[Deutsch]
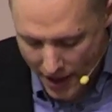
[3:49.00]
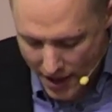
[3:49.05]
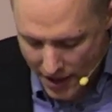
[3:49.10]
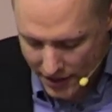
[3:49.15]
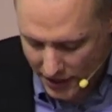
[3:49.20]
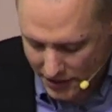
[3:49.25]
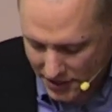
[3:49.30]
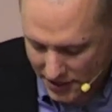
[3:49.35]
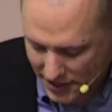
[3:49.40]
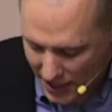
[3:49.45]

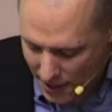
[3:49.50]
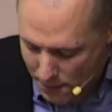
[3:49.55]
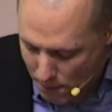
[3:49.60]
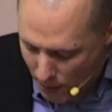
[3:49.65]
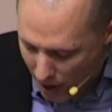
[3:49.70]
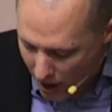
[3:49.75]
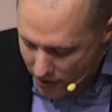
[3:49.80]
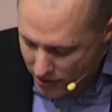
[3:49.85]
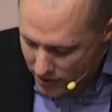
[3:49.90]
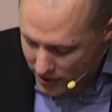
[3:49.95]
das ist ein
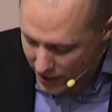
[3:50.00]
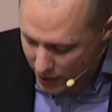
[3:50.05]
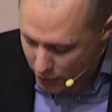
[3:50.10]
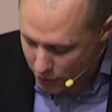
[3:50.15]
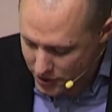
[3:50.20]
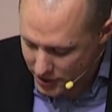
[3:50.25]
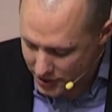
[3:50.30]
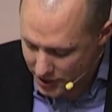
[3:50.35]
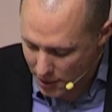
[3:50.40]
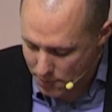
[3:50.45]
Mann, der
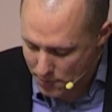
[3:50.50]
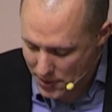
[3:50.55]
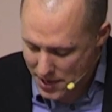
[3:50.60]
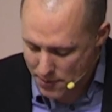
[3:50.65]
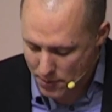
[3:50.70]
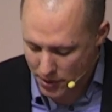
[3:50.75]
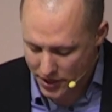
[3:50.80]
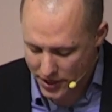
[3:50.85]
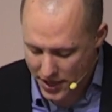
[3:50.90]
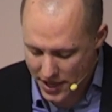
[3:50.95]
uns in der
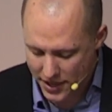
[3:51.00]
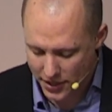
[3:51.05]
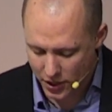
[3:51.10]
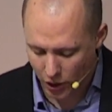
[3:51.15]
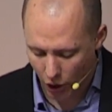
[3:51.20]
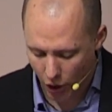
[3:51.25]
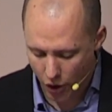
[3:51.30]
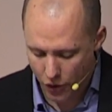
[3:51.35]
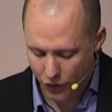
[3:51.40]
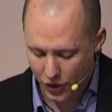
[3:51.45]
Bibel nicht
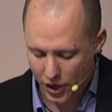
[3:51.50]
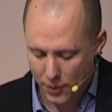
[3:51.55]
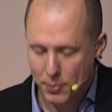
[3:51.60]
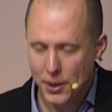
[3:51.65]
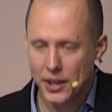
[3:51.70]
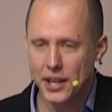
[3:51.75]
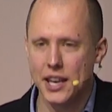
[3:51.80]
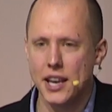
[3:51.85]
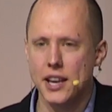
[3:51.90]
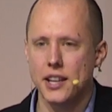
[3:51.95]
häufig
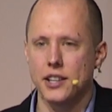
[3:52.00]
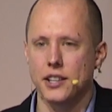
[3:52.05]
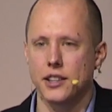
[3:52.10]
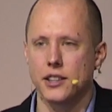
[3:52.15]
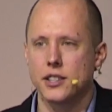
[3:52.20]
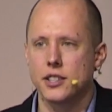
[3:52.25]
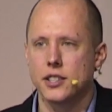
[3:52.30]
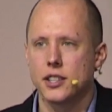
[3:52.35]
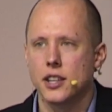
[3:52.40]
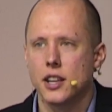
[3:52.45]

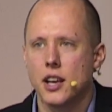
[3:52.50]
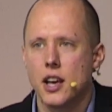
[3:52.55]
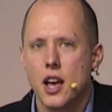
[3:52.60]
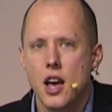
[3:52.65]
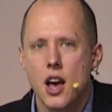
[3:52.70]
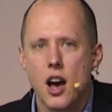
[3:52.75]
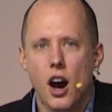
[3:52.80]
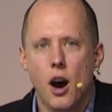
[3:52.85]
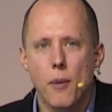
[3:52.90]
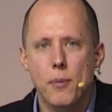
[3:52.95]
begegnet.
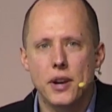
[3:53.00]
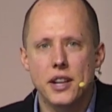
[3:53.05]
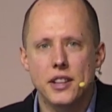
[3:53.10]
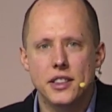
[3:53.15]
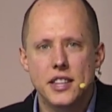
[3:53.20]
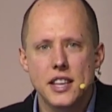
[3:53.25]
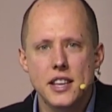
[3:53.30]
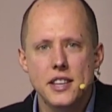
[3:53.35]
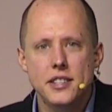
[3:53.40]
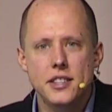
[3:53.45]
Aber in
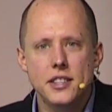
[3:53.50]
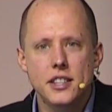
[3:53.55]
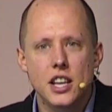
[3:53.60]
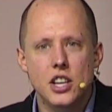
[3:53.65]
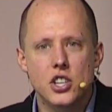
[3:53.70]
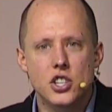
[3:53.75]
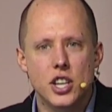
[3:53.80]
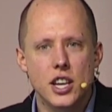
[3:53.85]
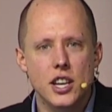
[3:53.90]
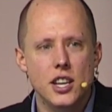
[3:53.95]
diesen
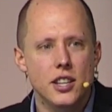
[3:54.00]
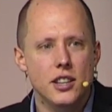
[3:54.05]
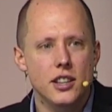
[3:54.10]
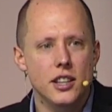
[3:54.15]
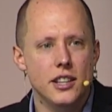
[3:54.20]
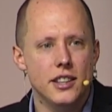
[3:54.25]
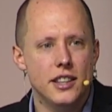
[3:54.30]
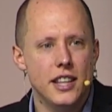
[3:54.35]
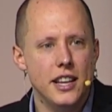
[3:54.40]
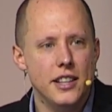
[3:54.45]
Geschichten,
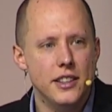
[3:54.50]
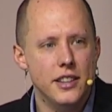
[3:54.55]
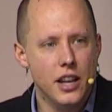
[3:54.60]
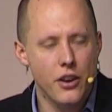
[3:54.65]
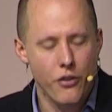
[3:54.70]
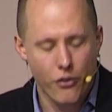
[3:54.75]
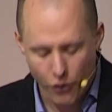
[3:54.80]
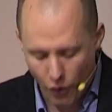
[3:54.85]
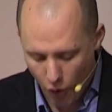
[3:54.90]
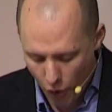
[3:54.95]
in denen er
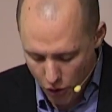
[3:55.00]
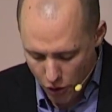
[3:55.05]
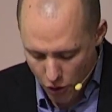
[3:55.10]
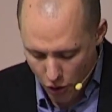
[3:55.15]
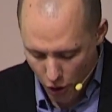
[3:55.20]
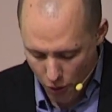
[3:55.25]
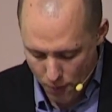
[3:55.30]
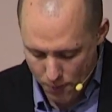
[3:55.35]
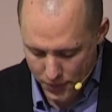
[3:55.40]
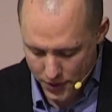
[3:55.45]

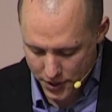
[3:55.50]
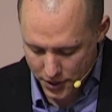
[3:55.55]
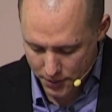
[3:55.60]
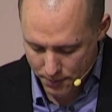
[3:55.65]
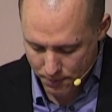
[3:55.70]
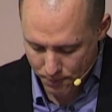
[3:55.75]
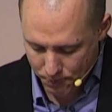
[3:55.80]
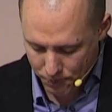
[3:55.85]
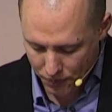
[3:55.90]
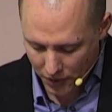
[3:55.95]
vorkommt,
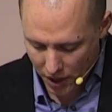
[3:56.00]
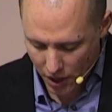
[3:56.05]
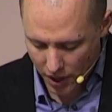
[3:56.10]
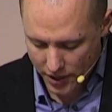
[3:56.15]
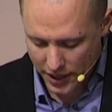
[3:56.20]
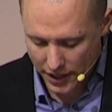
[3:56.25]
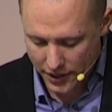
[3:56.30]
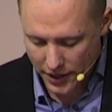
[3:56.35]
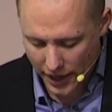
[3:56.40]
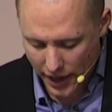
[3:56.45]
in
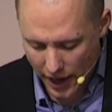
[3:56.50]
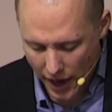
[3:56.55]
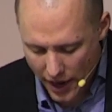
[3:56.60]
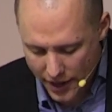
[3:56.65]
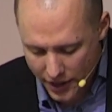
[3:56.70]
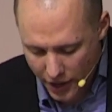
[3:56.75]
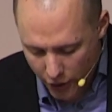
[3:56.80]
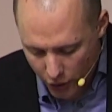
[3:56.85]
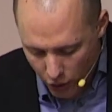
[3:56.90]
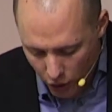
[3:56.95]
denen er
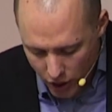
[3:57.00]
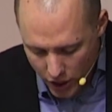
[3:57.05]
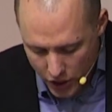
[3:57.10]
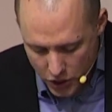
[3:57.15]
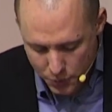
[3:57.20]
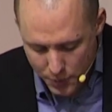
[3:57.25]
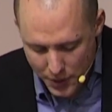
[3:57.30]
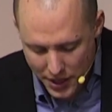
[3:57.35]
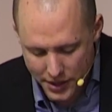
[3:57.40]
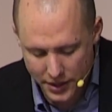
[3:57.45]
eine Rolle
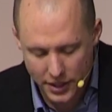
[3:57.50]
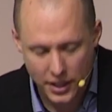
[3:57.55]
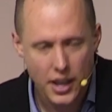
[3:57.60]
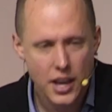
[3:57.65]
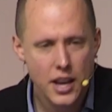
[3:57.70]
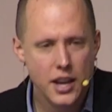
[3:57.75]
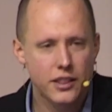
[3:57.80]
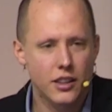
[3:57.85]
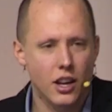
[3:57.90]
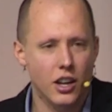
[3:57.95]
spielt,
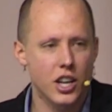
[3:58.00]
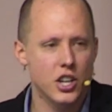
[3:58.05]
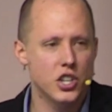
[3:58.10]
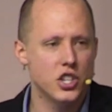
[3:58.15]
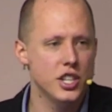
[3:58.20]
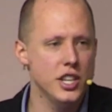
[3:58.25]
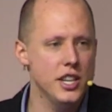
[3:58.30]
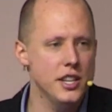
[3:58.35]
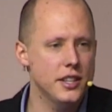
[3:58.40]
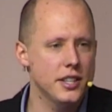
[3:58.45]
da
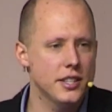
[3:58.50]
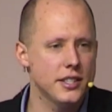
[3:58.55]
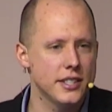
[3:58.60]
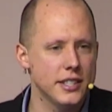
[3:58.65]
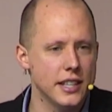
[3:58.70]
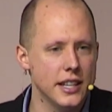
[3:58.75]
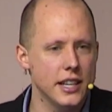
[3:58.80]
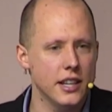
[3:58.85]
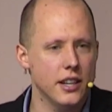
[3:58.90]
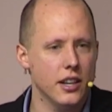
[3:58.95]
geschieht
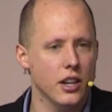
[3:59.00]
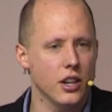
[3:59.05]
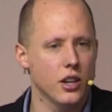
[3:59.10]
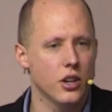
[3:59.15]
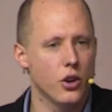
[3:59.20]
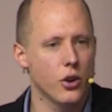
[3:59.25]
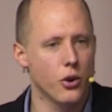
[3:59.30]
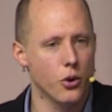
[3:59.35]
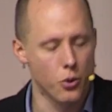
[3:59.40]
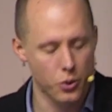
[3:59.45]
sehr
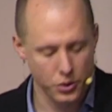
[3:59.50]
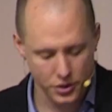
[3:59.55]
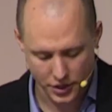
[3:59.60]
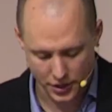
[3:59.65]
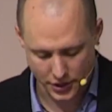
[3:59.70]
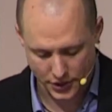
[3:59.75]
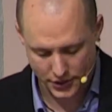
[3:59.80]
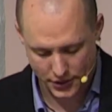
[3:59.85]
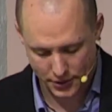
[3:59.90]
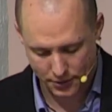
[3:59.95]

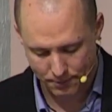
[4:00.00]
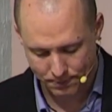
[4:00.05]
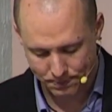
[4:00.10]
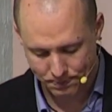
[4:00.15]
Großes.